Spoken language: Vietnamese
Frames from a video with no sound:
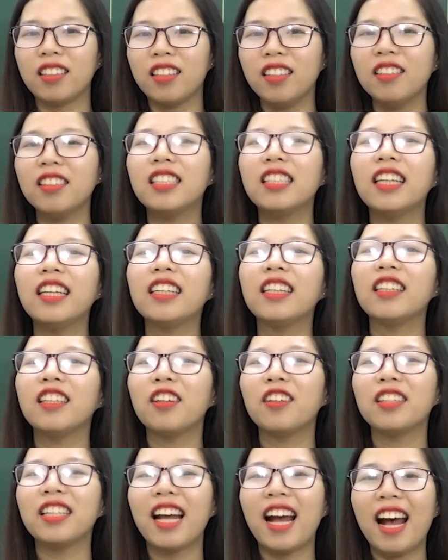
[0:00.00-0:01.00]
thư sinh
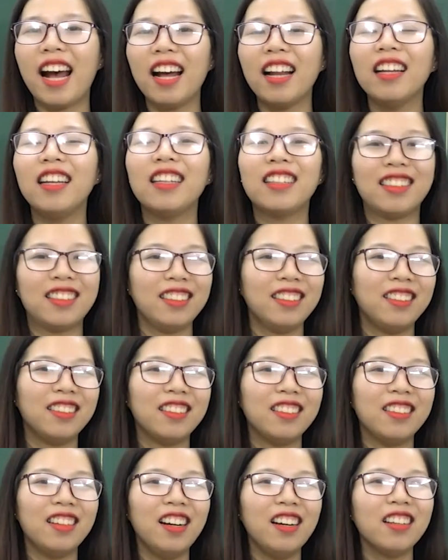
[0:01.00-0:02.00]
nho nhã, lịch sự
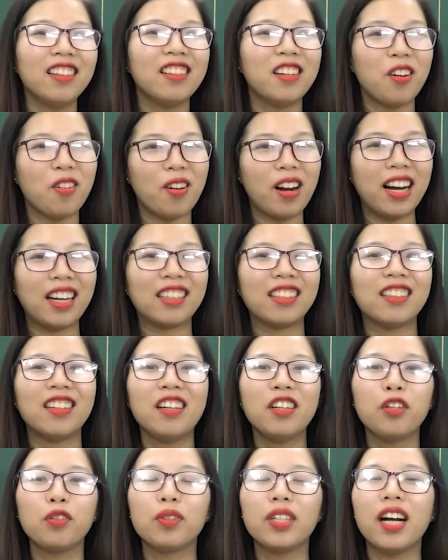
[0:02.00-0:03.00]
nữa, đường hoàng
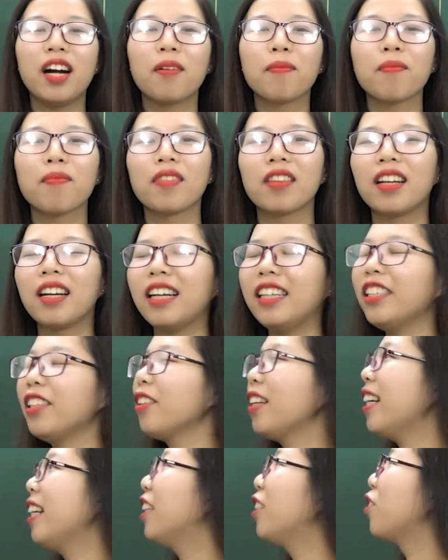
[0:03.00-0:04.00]
nữa, đúng nhỉ? Ngay sau
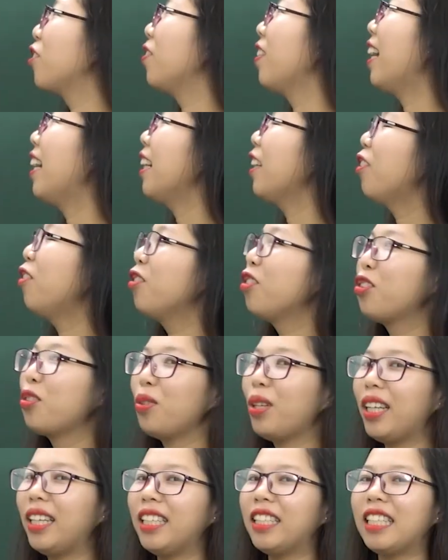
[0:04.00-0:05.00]
đây thì chúng ta hãy cùng chú
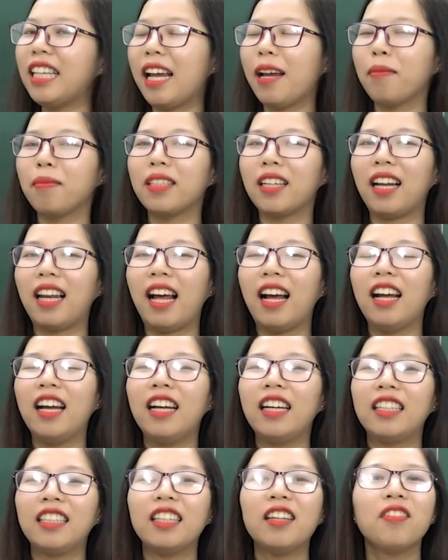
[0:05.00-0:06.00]
ý xem rằng là
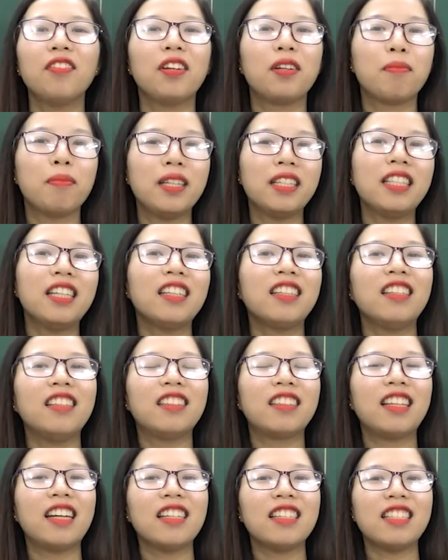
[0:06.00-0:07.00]
nhân vật mỹ nhân
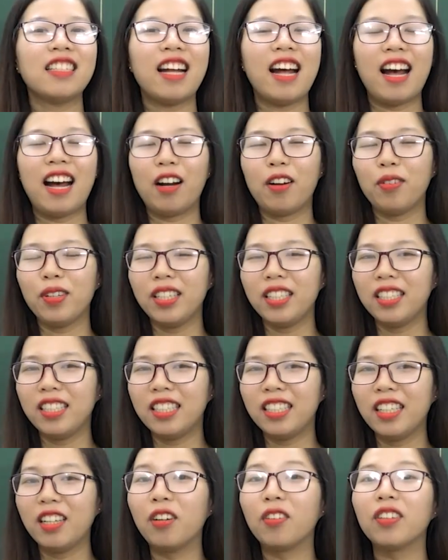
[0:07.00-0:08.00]
được tác giả Nguyễn Đình
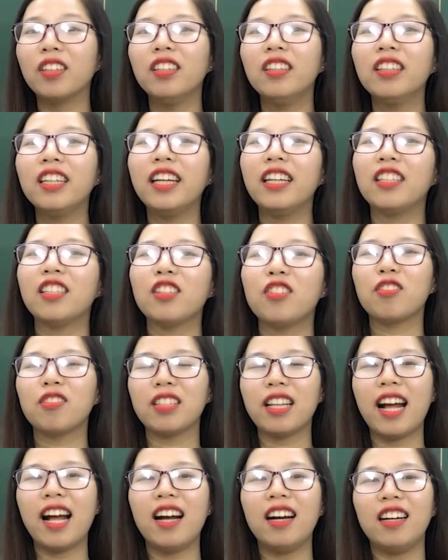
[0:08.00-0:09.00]
Chiểu đưa đến
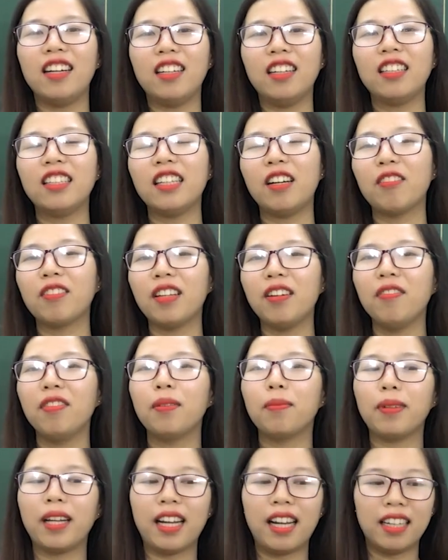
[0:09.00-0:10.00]
chúng ta ở trong tác
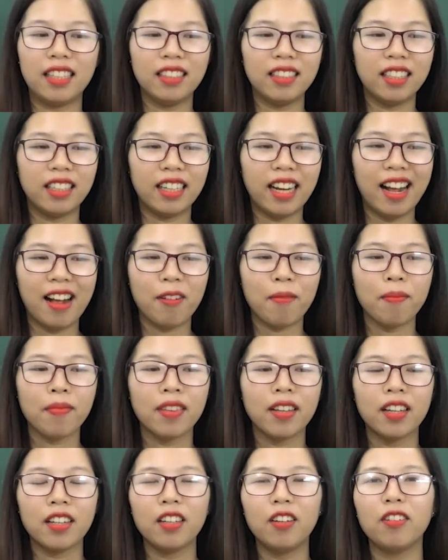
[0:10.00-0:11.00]
phẩm này là như thế nào.
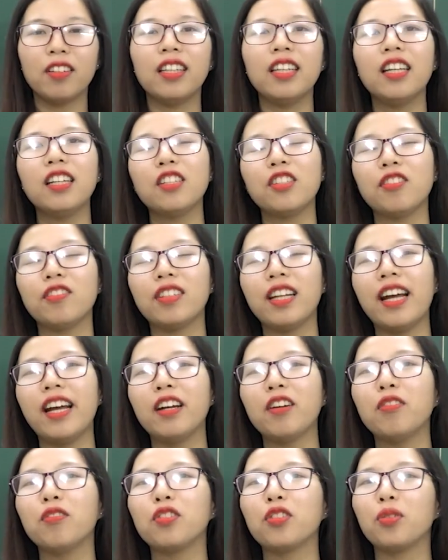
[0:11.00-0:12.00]
Đầu tiên chúng ta
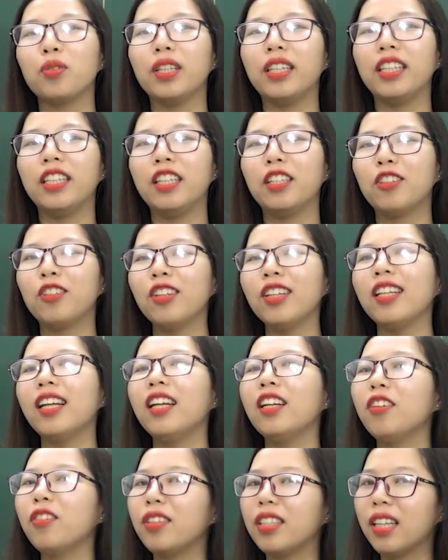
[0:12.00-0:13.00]
hãy cùng chú ý đến xuất
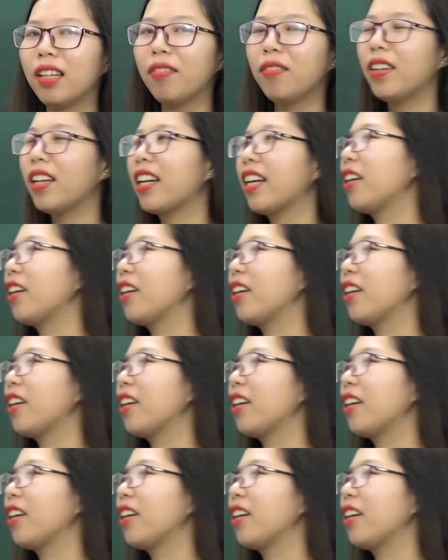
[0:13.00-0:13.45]
thân của nhân vật